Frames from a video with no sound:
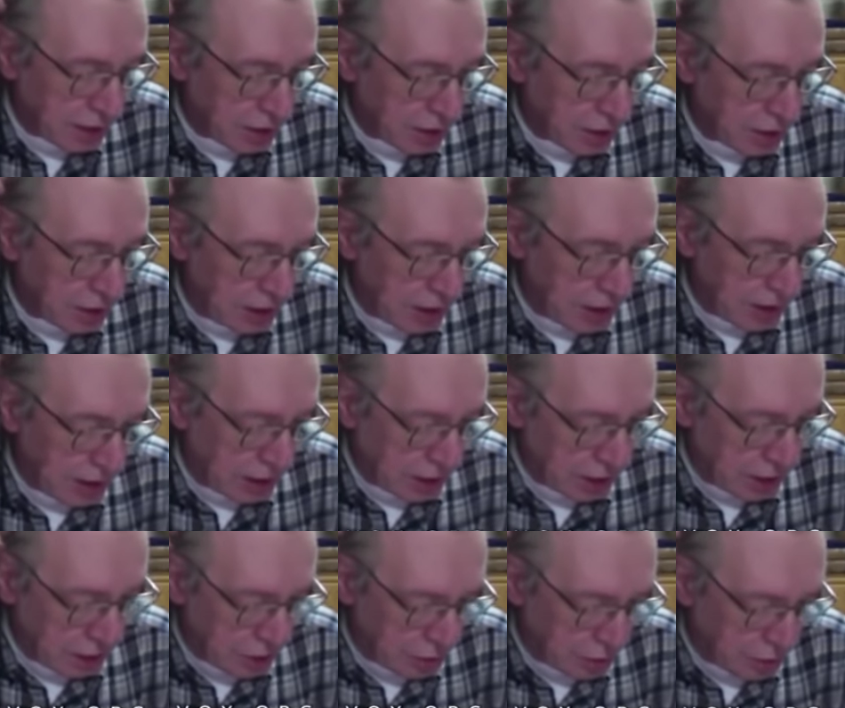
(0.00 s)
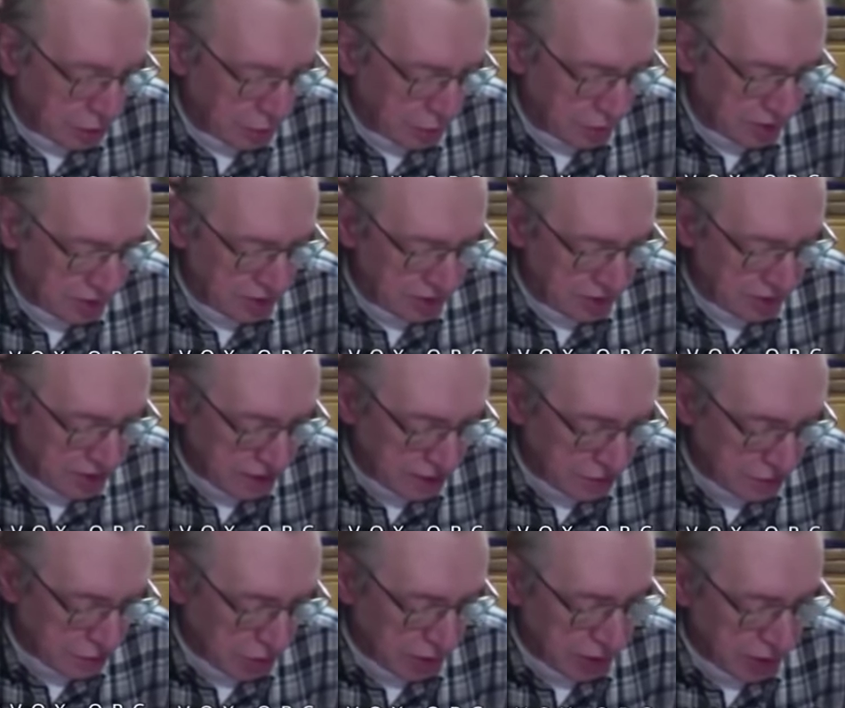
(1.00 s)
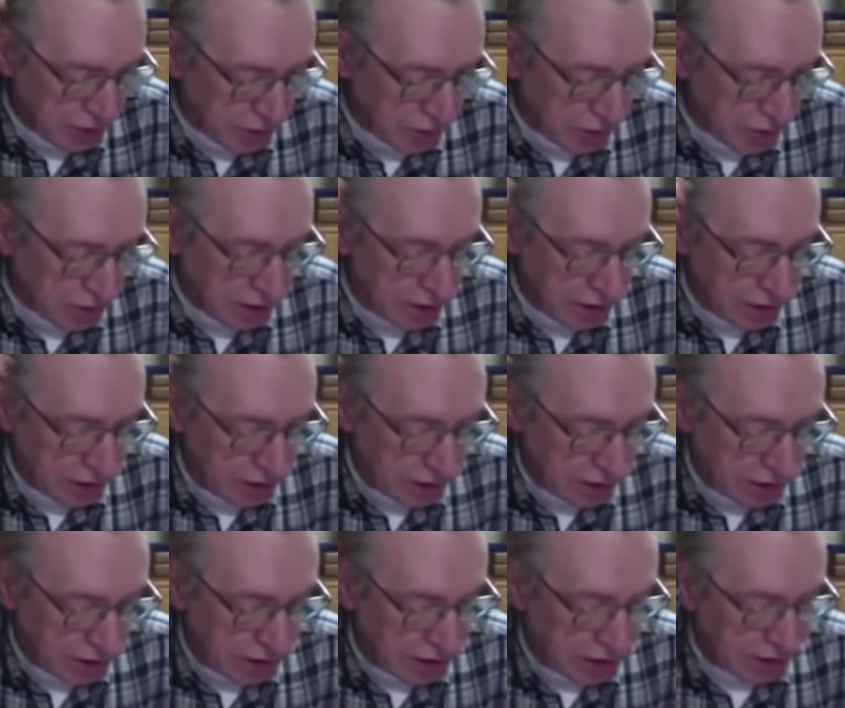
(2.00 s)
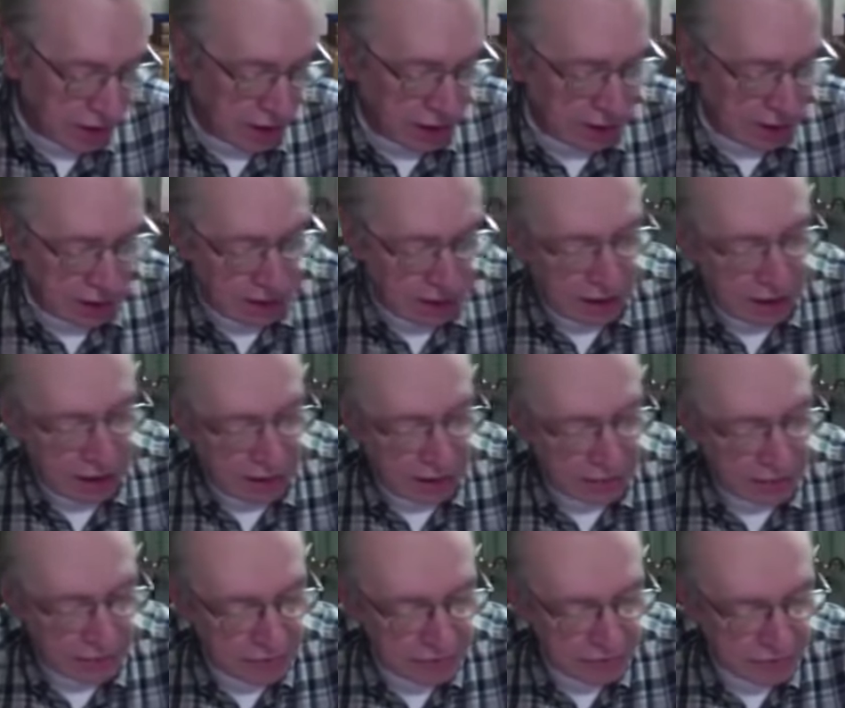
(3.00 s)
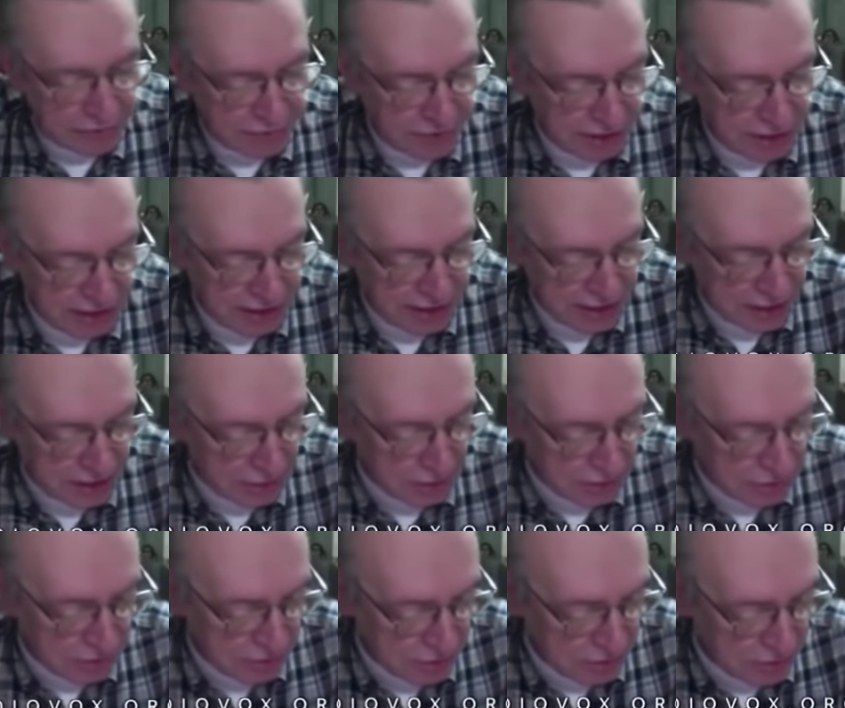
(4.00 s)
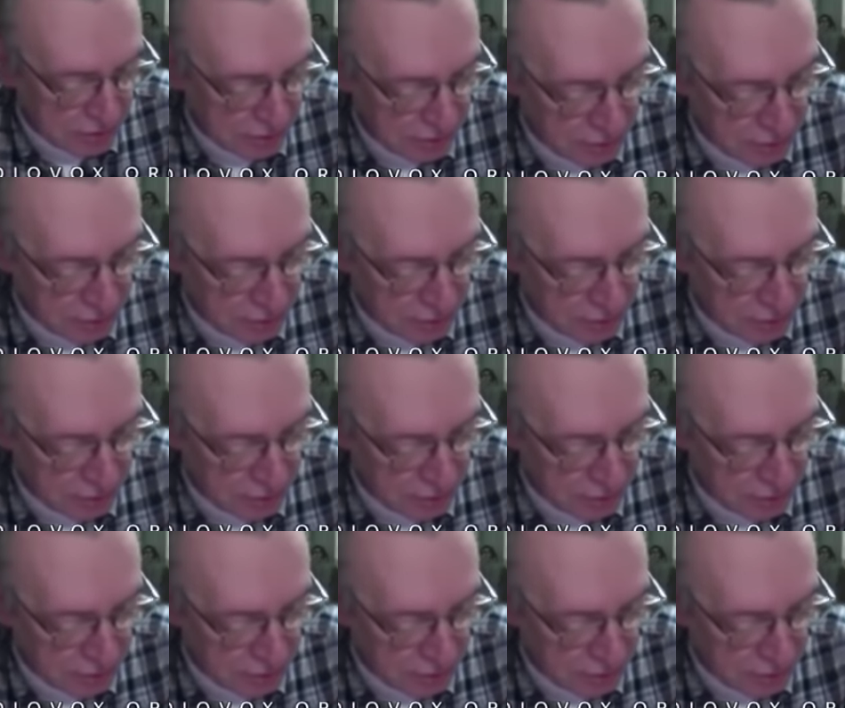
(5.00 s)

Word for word: Eh, do ponto de vista histórico, a, a falsificação do,